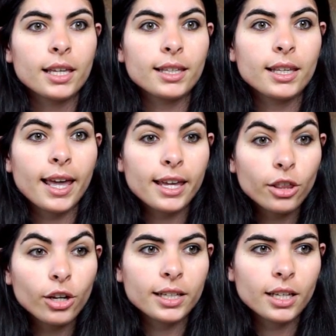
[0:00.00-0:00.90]
Y he
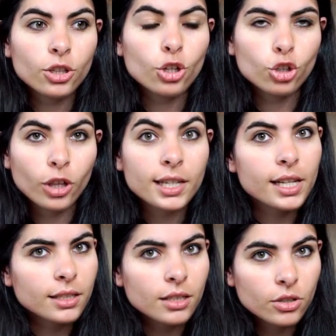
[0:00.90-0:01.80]
ido leyendo todas
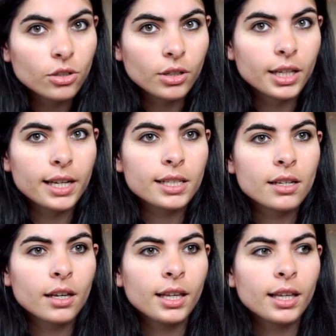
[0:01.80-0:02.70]
las
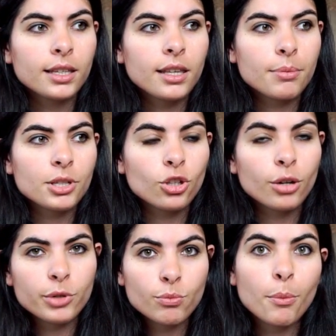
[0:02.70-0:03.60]
historias y he visto el
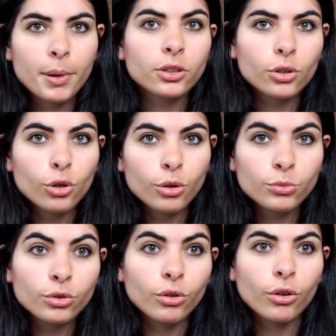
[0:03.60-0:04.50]
mismo patrón
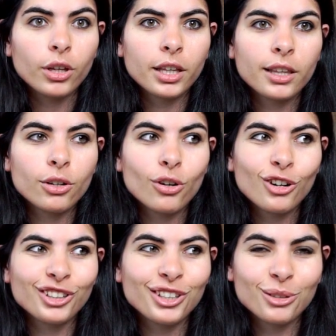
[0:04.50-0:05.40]
común. Y digo,
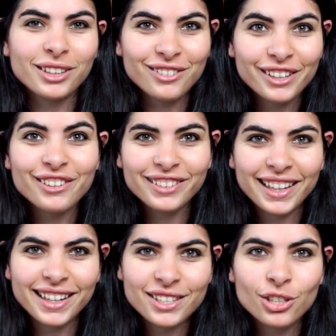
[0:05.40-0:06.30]
jo, tío, tengo que
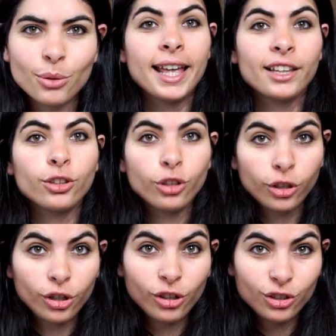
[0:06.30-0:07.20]
contar esto.
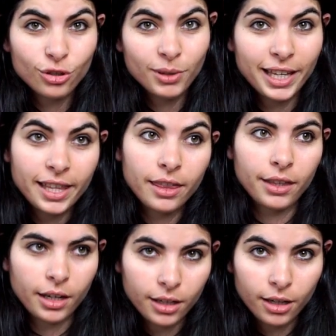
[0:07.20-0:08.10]
Todo lo que os voy a
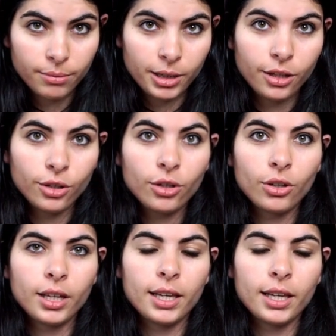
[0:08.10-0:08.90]
decir en el vídeo